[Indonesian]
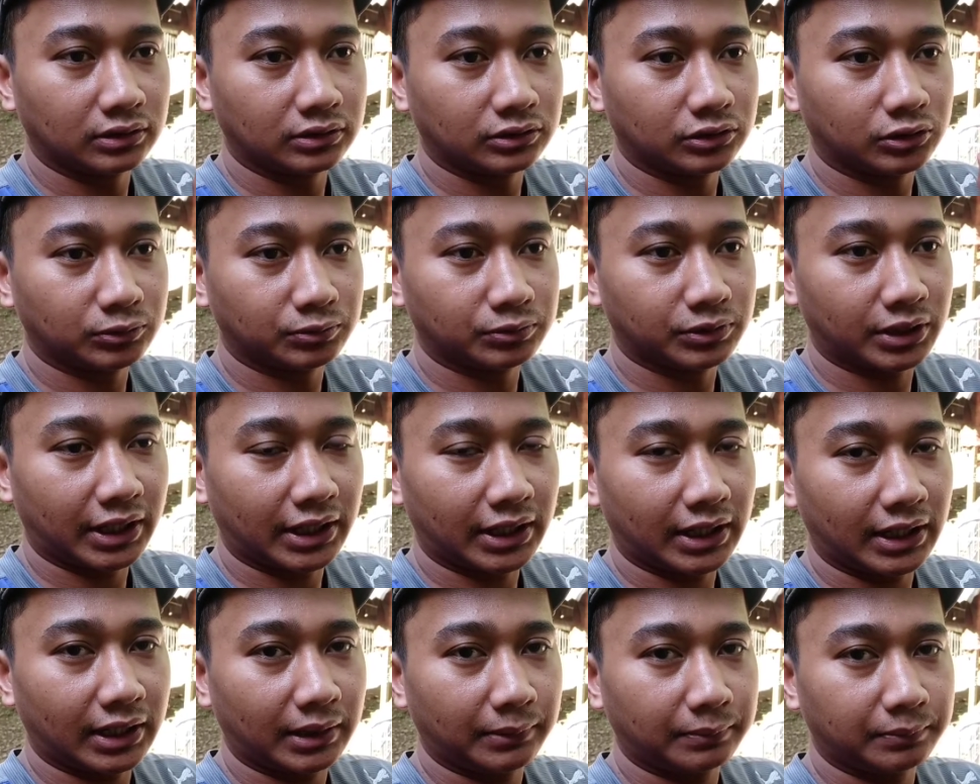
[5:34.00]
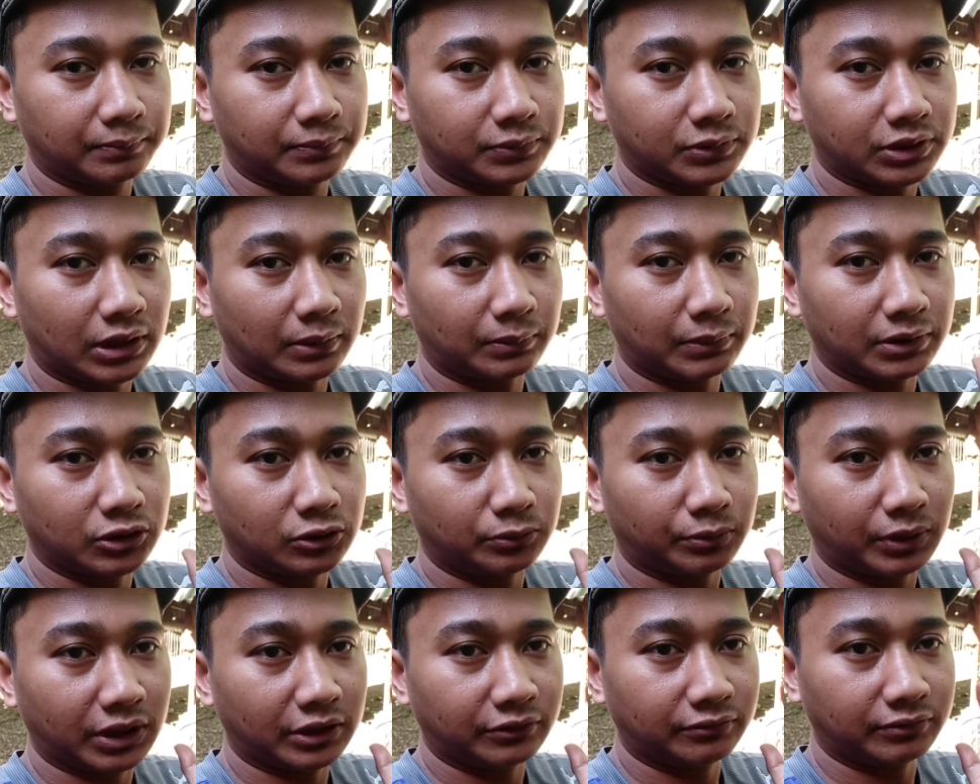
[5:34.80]
subscribe sampai
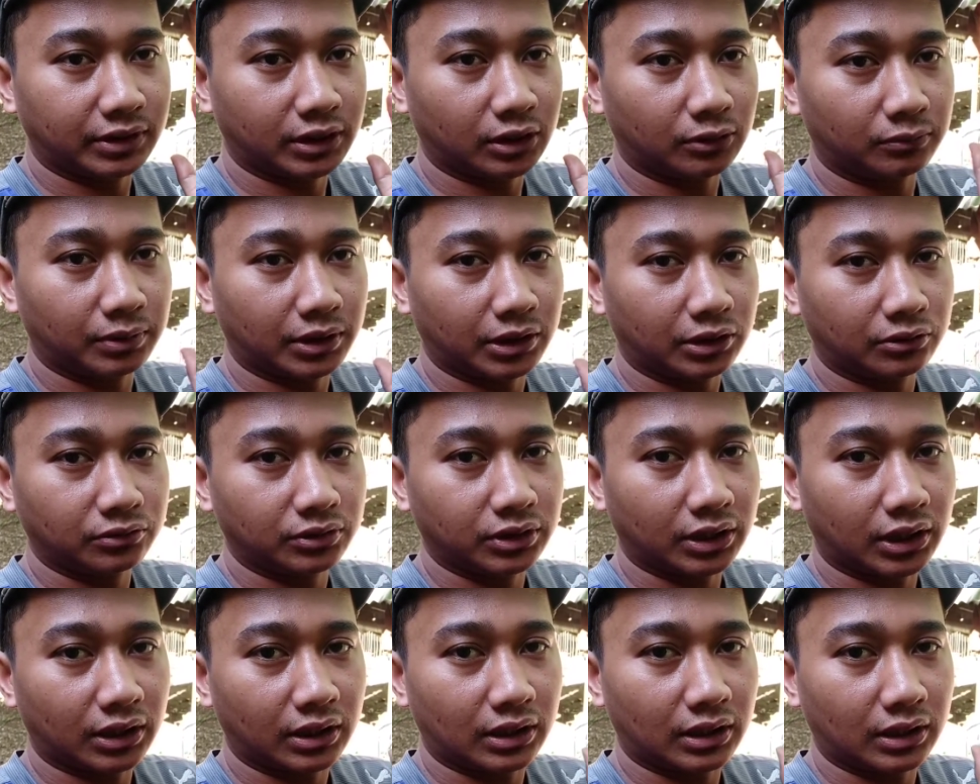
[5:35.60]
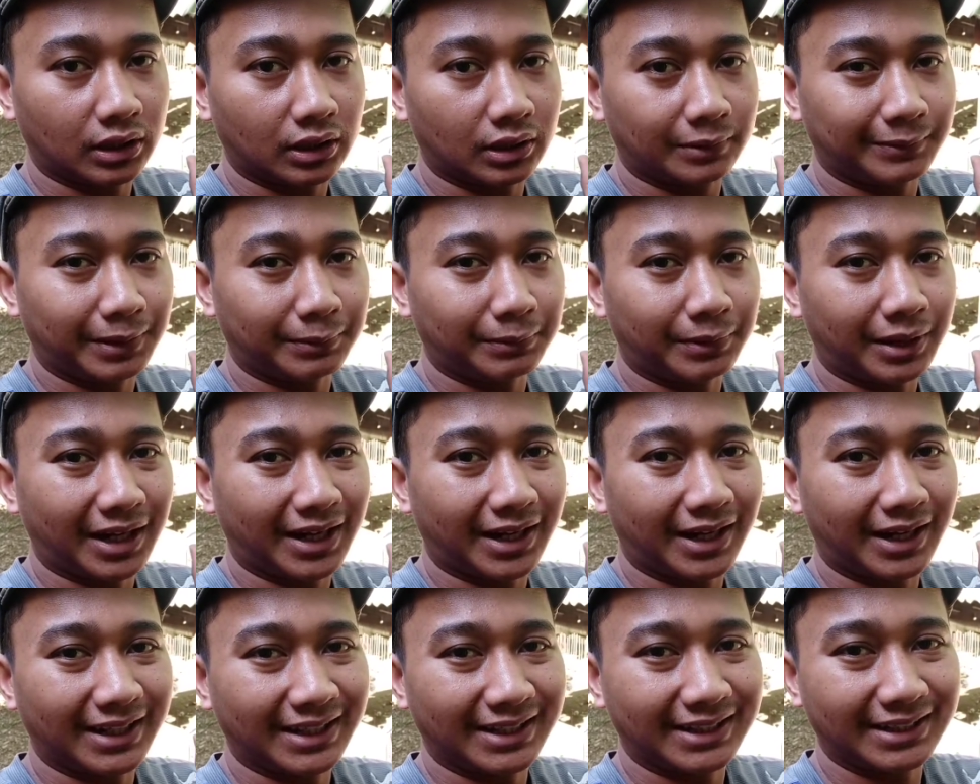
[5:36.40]
jumpa di video berikutnya bye
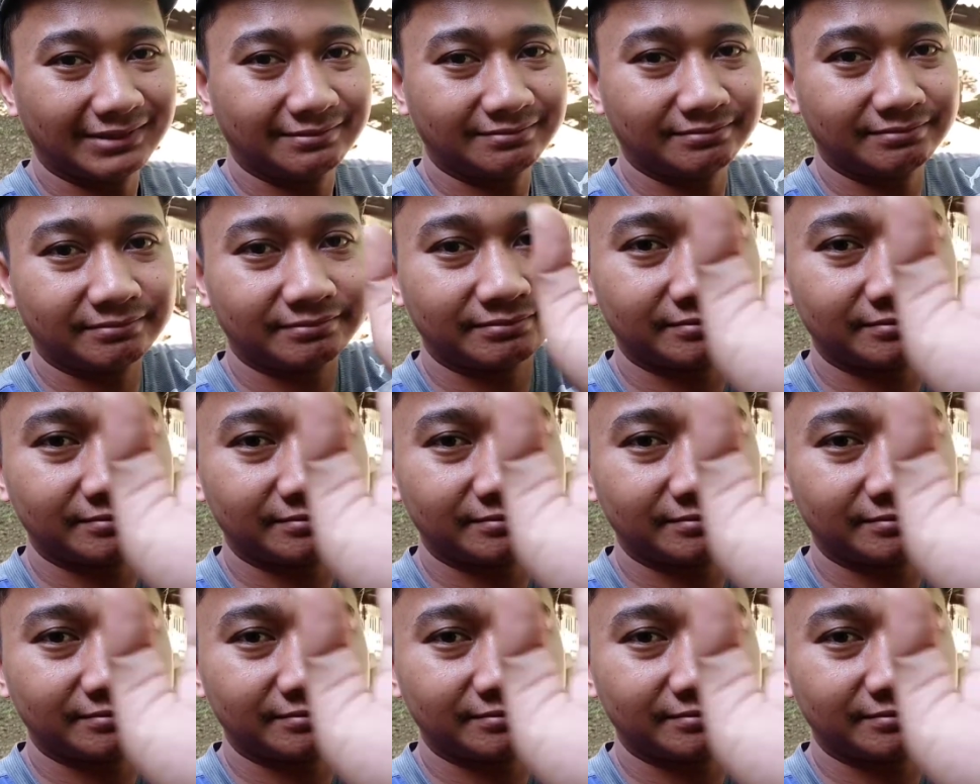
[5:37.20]
bye